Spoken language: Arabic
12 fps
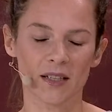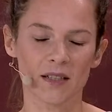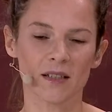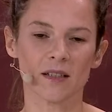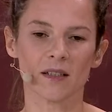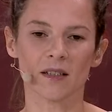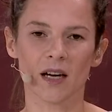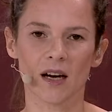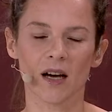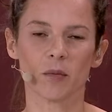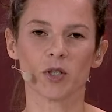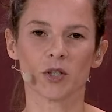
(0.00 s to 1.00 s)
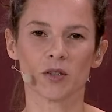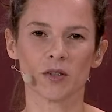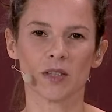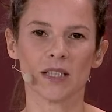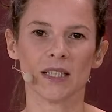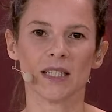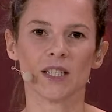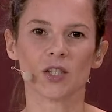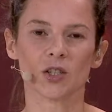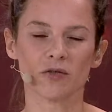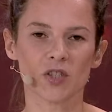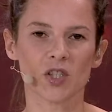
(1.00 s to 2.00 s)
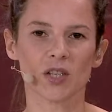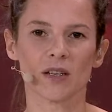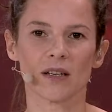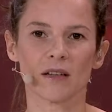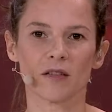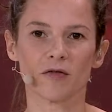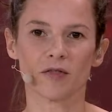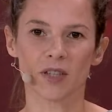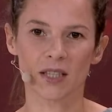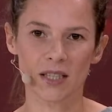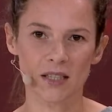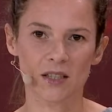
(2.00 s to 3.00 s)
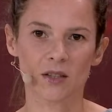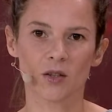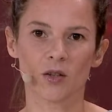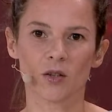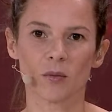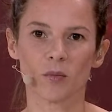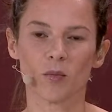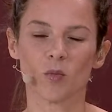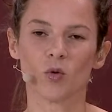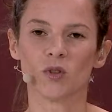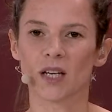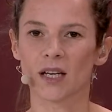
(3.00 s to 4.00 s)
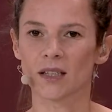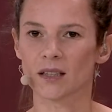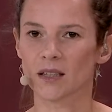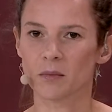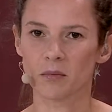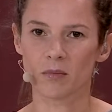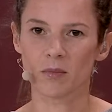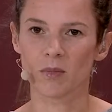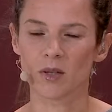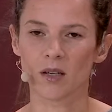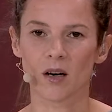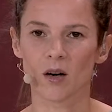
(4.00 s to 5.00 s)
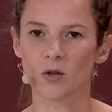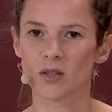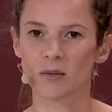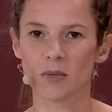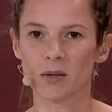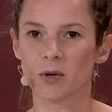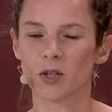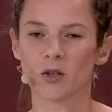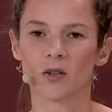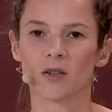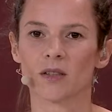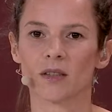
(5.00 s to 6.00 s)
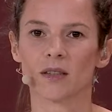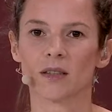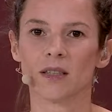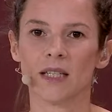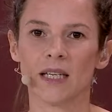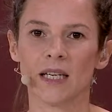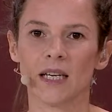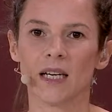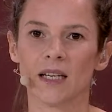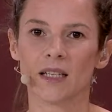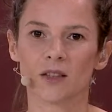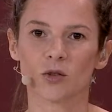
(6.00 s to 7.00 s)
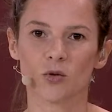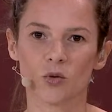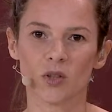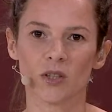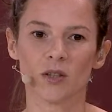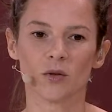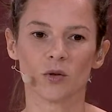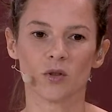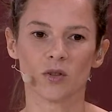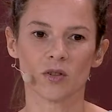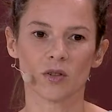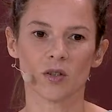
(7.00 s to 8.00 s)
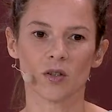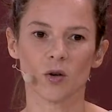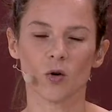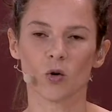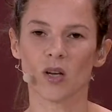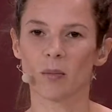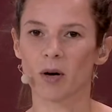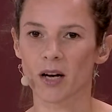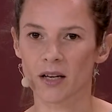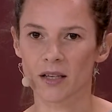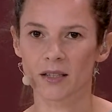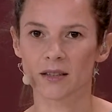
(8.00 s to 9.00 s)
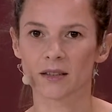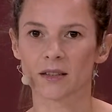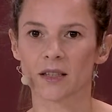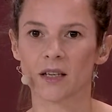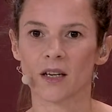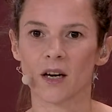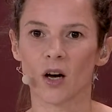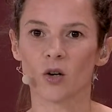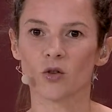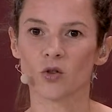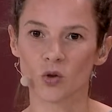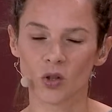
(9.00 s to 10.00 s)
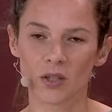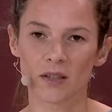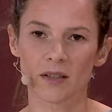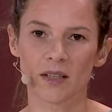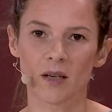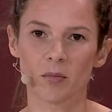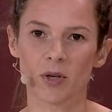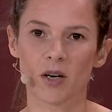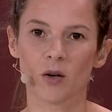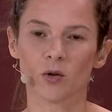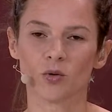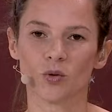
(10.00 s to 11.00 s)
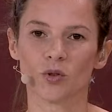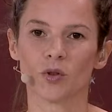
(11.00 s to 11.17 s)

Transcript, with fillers: منذ بضع سنوات حيث تنشر الكثير من الأدباء العرب خاصة من لبنان إلياس خوري وهدى بركات